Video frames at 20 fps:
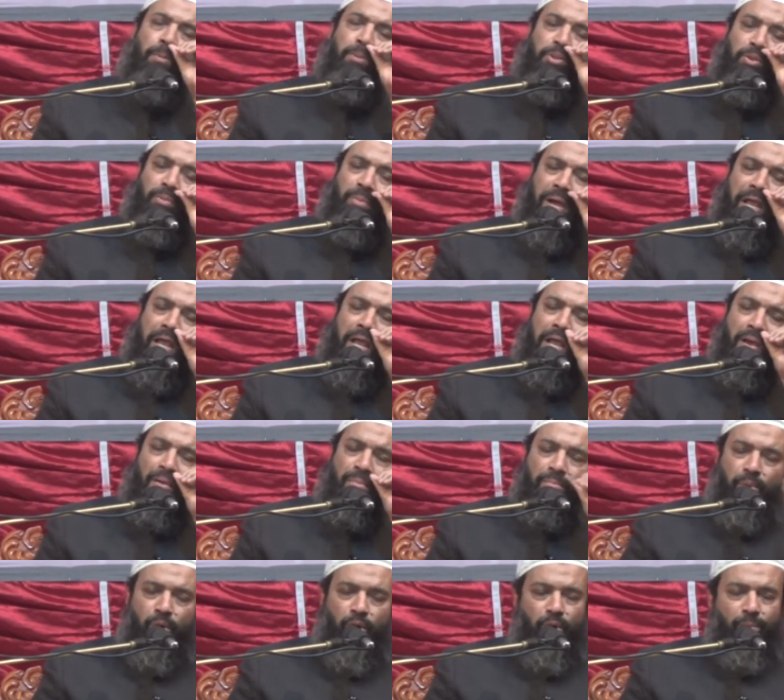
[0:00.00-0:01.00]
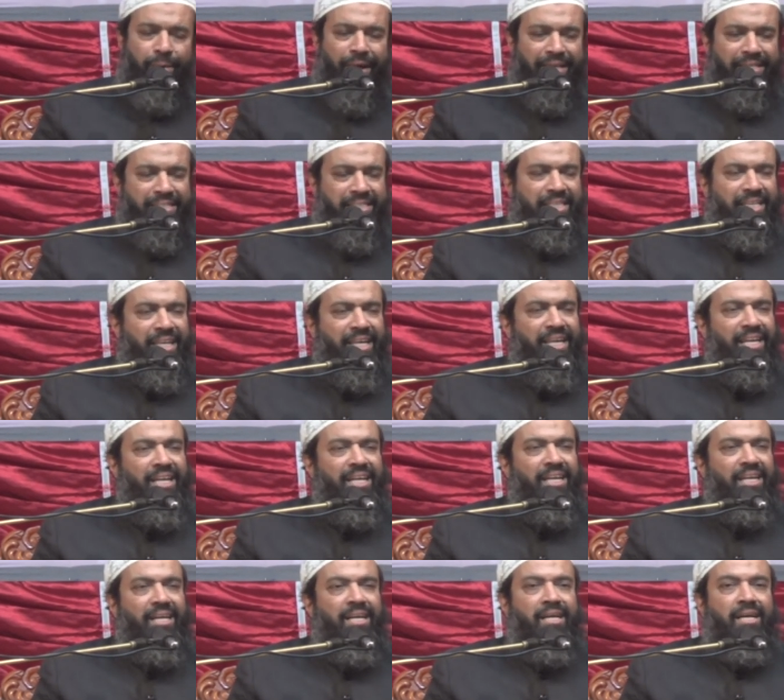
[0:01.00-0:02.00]
সব সময় বড় ম্যাক্সি
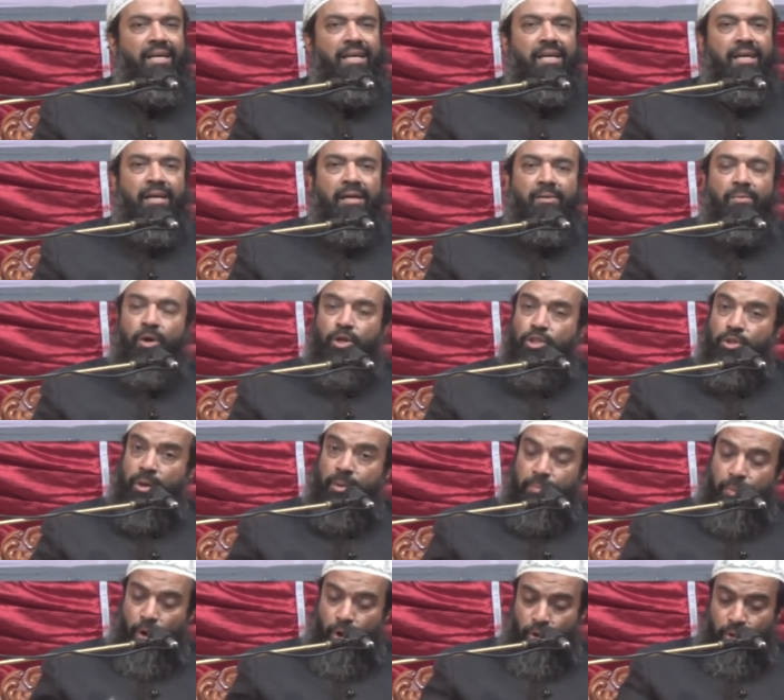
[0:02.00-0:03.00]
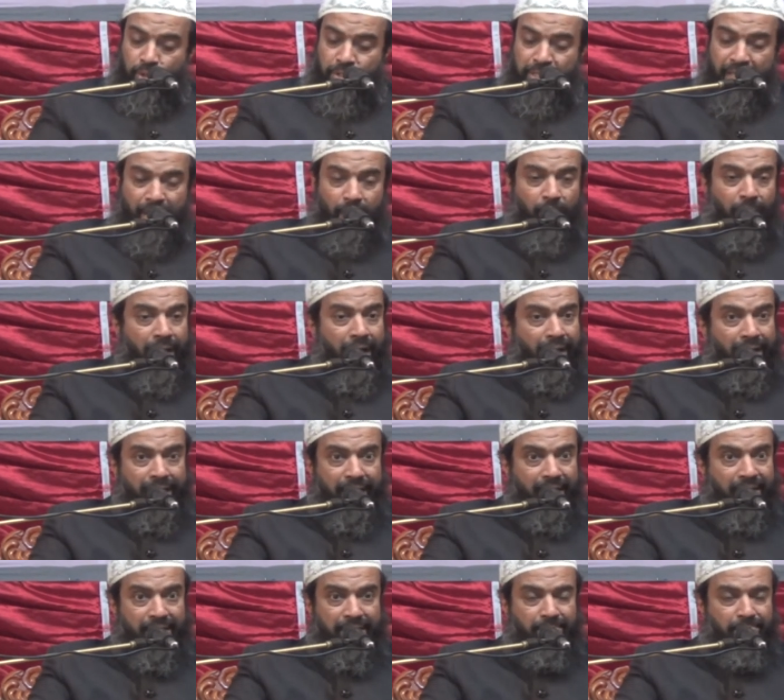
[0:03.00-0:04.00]
অথবা বড় সেলোয়া
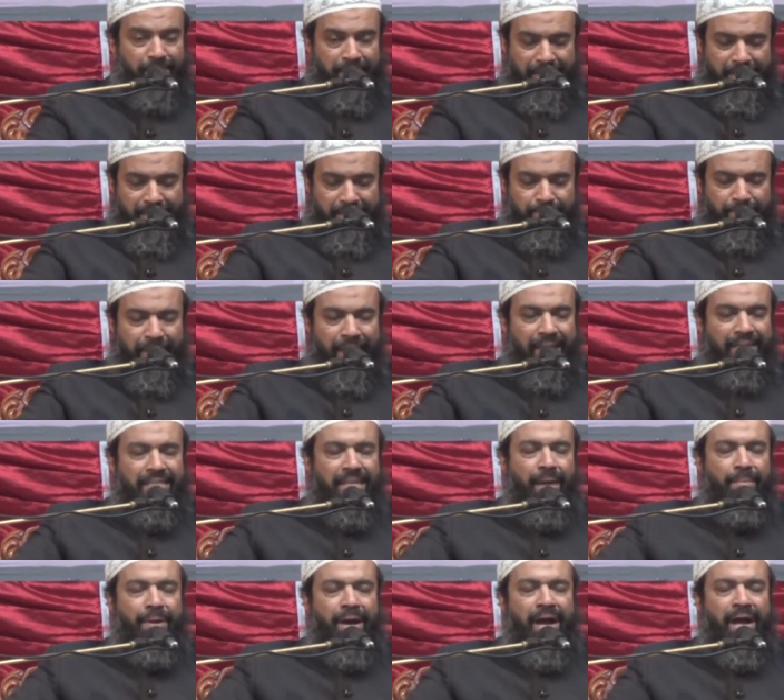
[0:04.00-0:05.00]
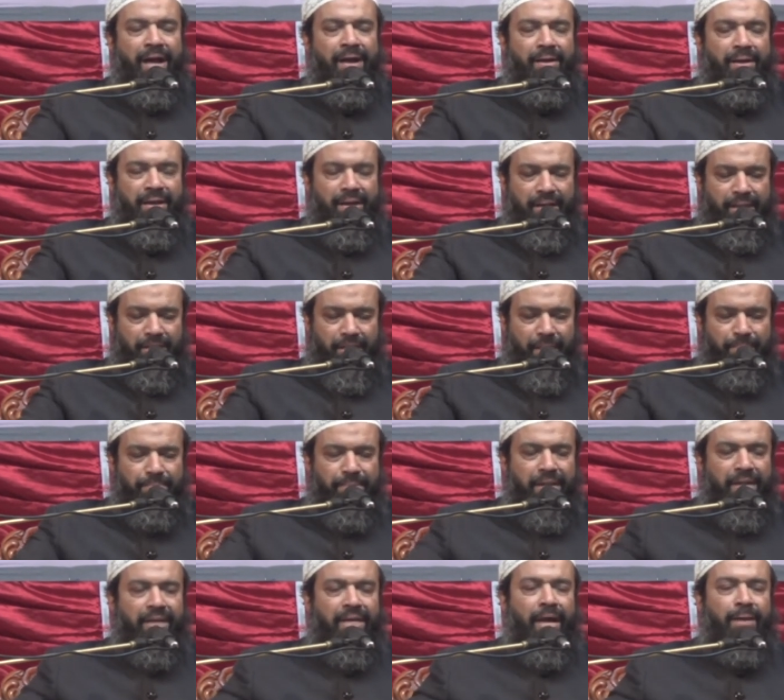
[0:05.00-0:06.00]
মানে জামা
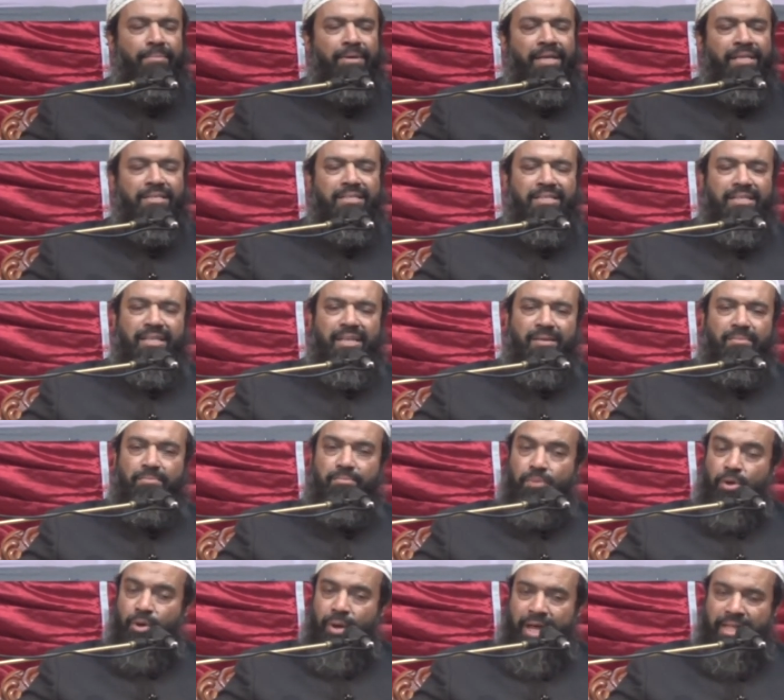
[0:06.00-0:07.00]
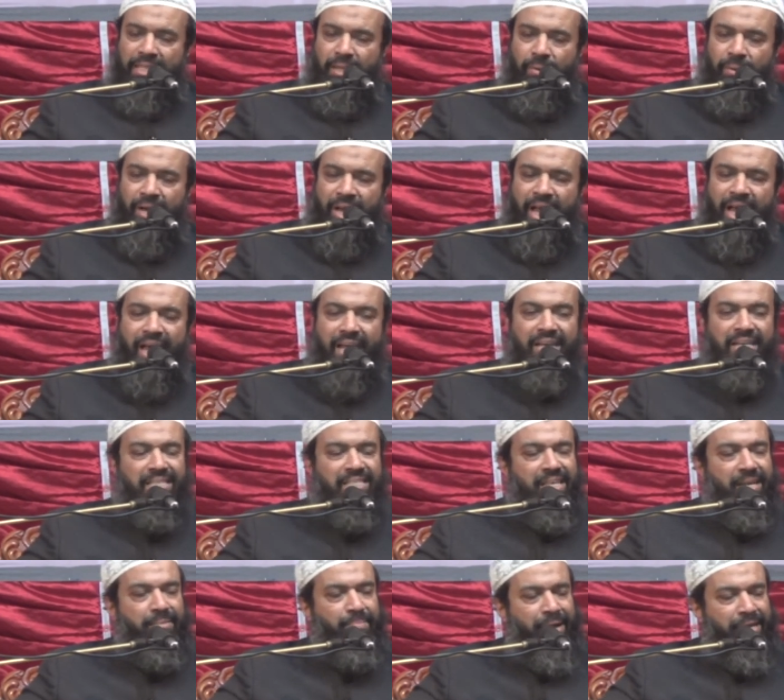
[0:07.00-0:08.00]
আপনার কামিজ বড় হাতাওয়ালা
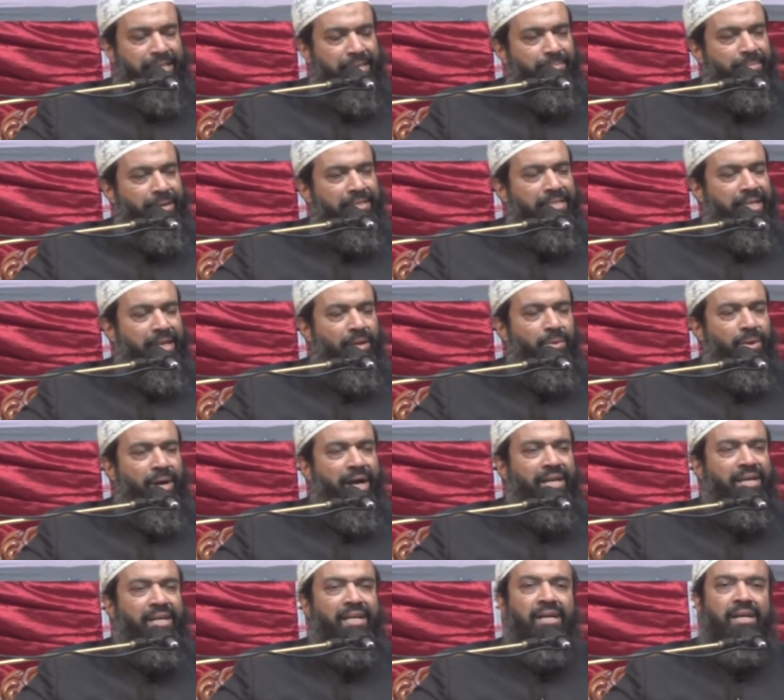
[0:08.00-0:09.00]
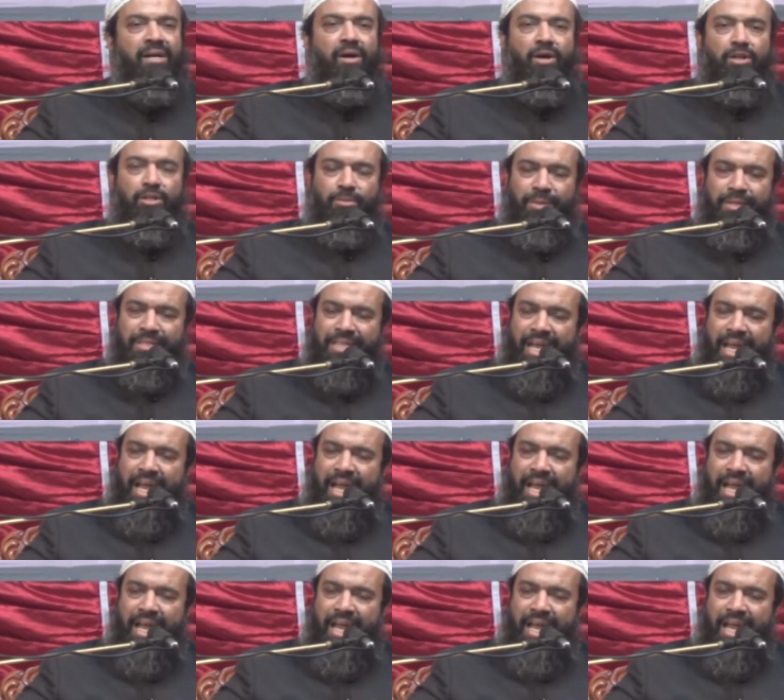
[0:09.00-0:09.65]
নিচে পাজামা সেলোয়ার অথবা